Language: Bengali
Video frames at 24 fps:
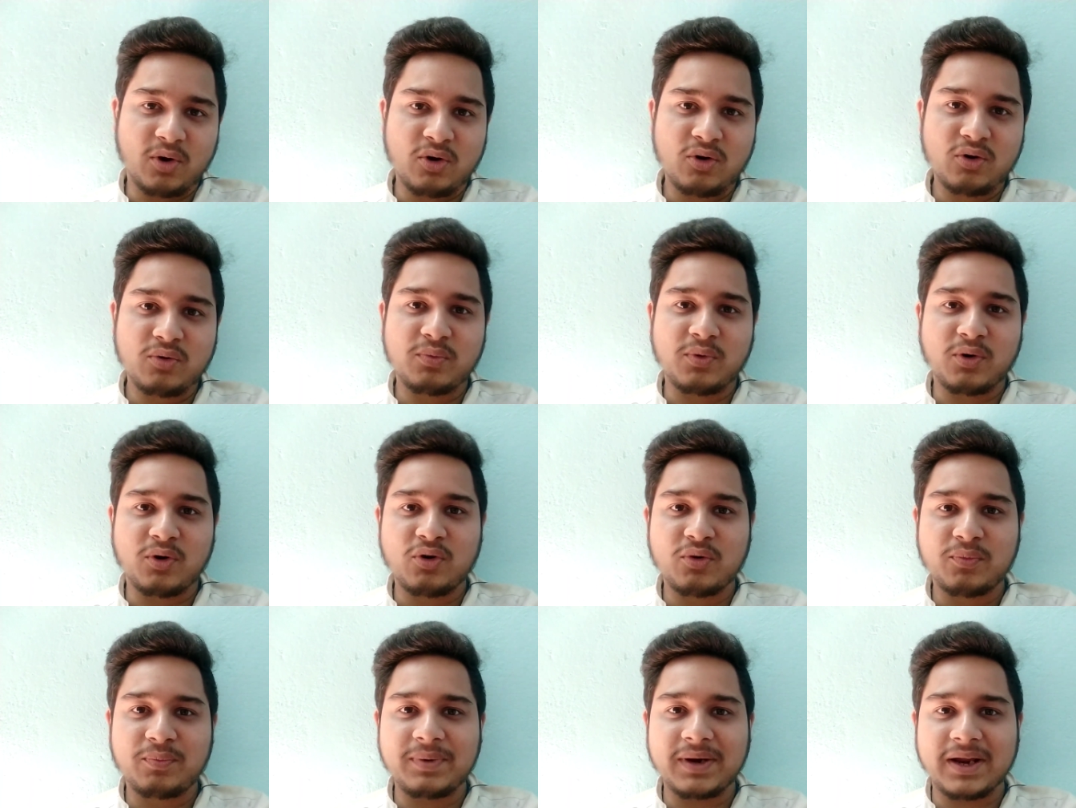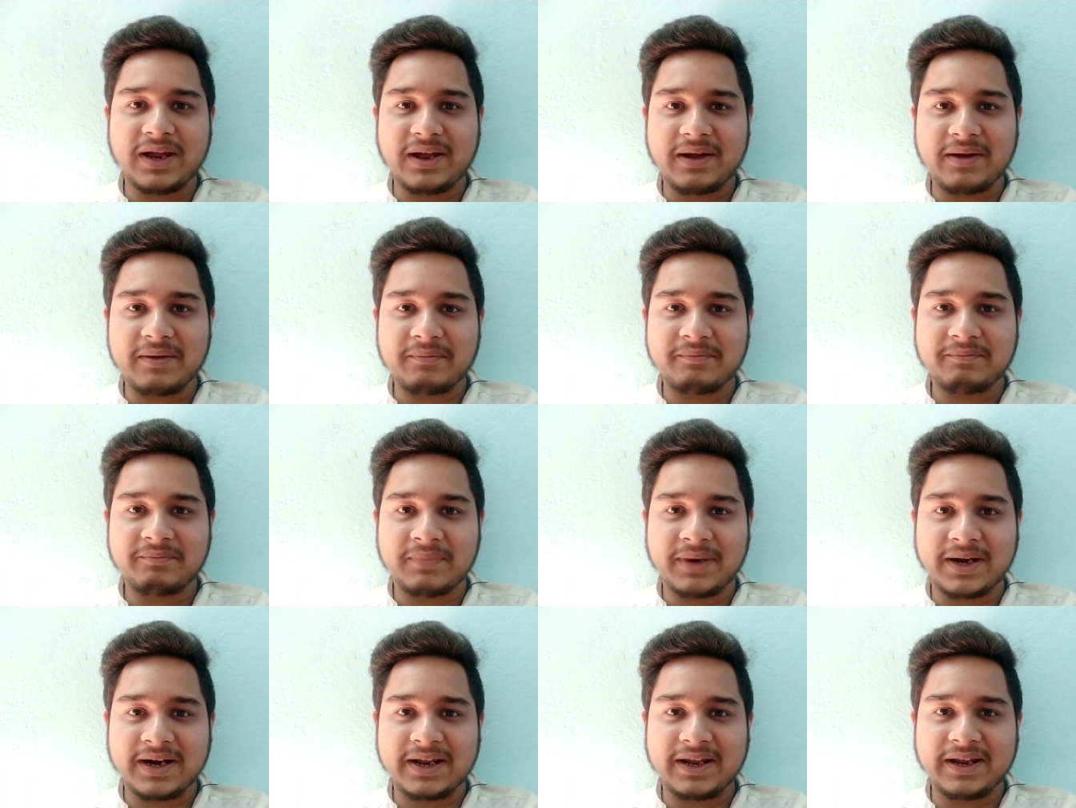বহু বহু প্লেয়ার
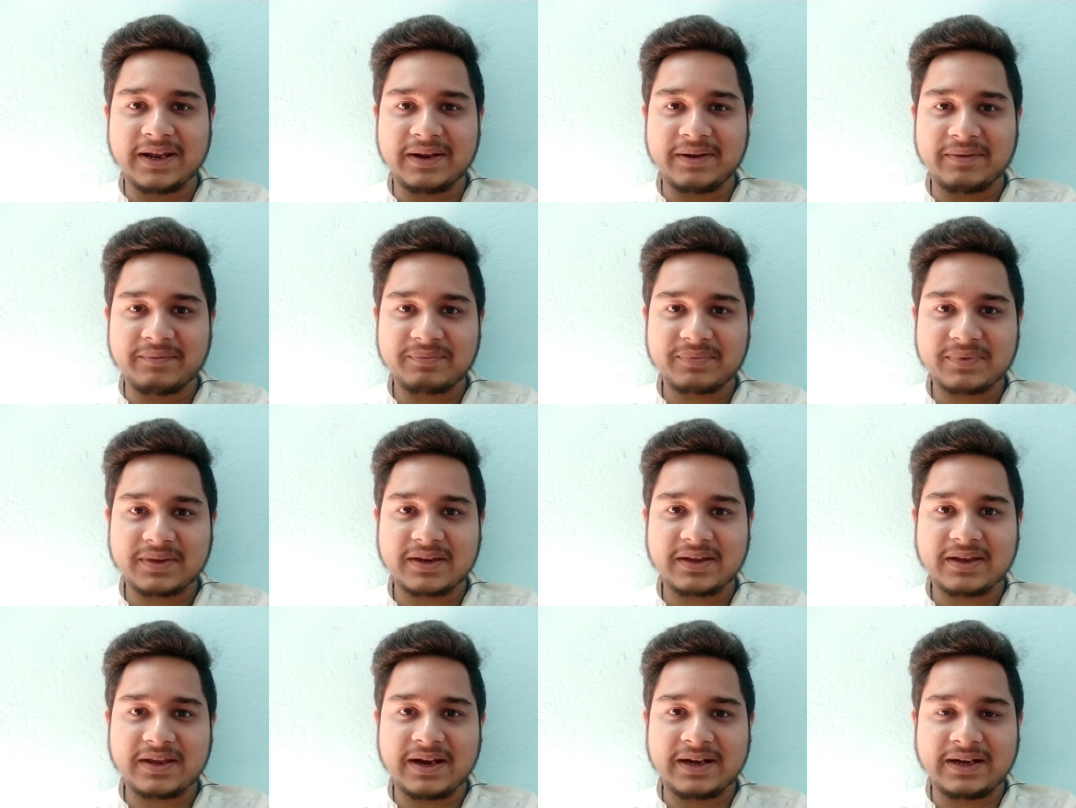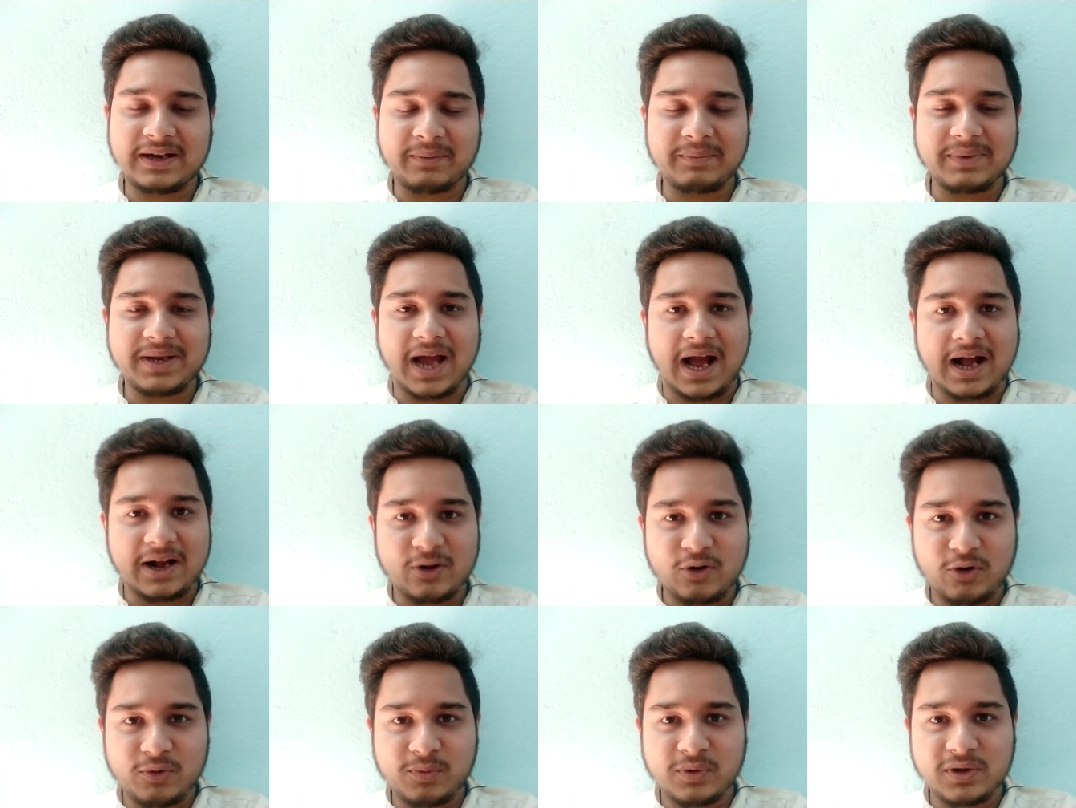মানে এটা আমি
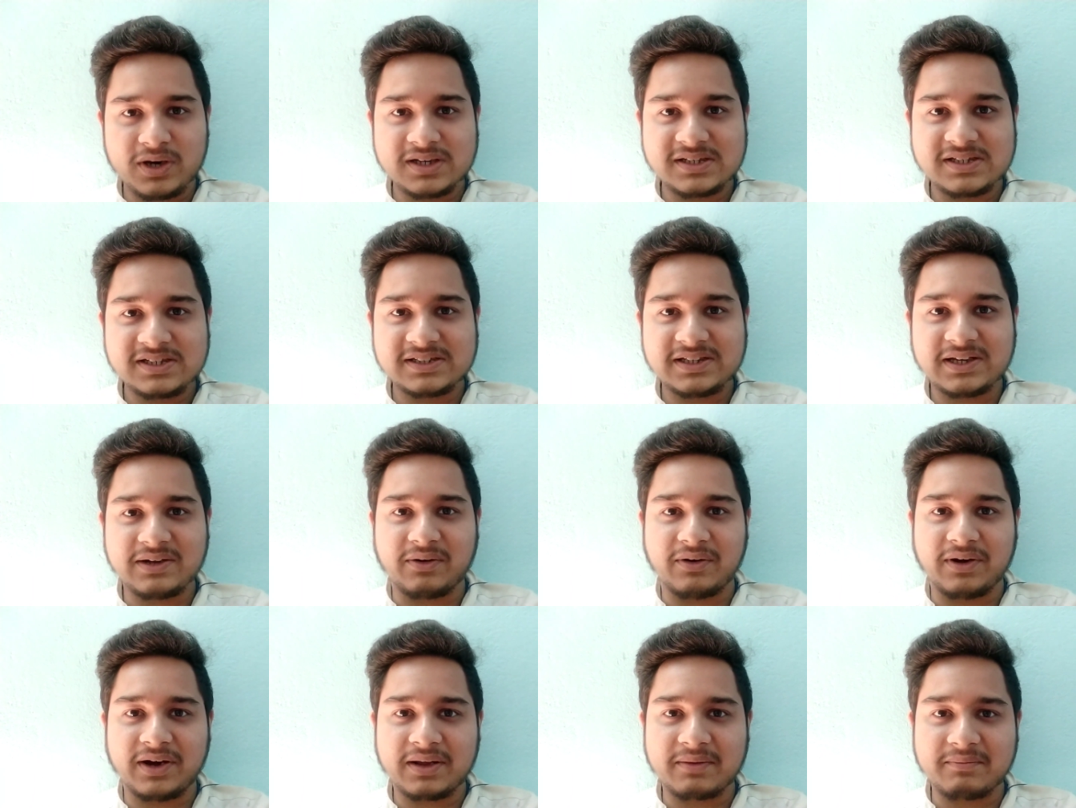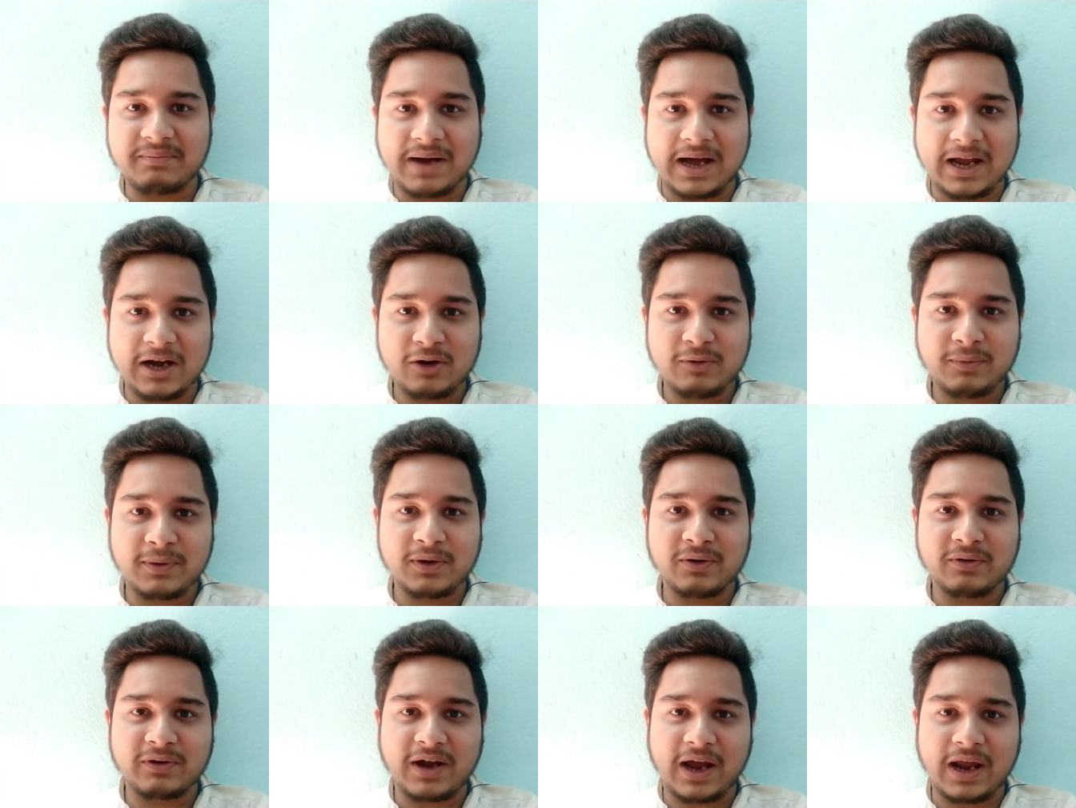আগেও বলেছি যে অনেক ভালো
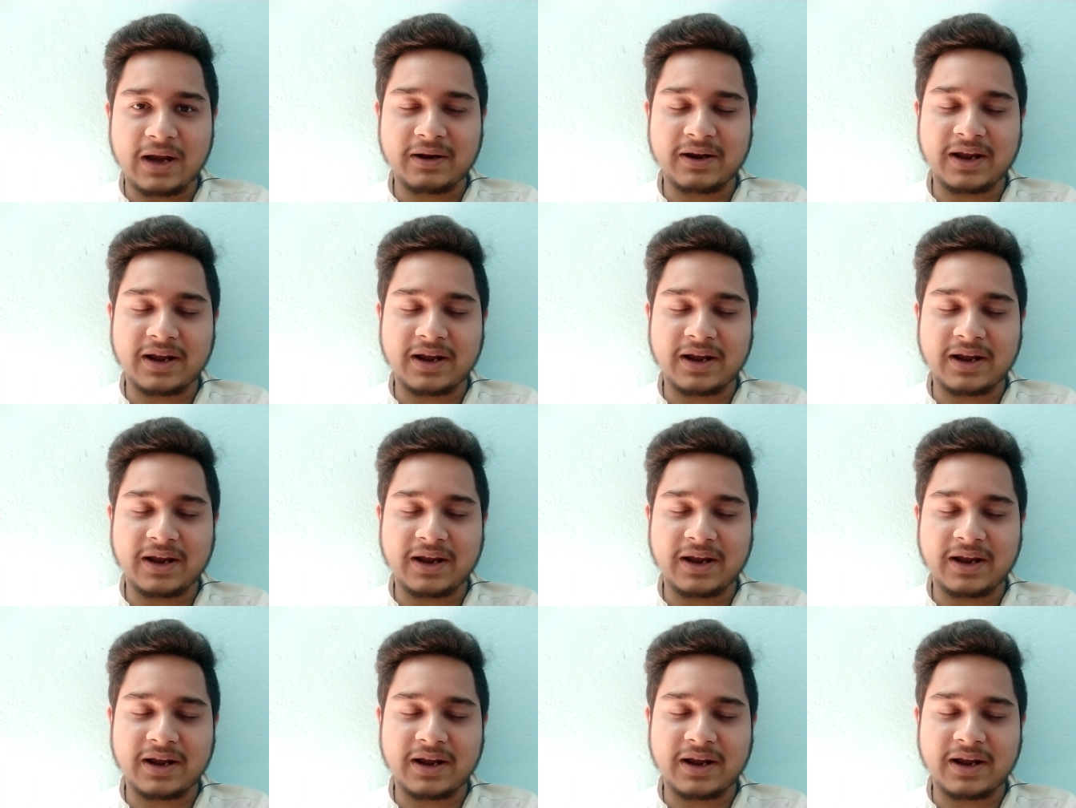ভালো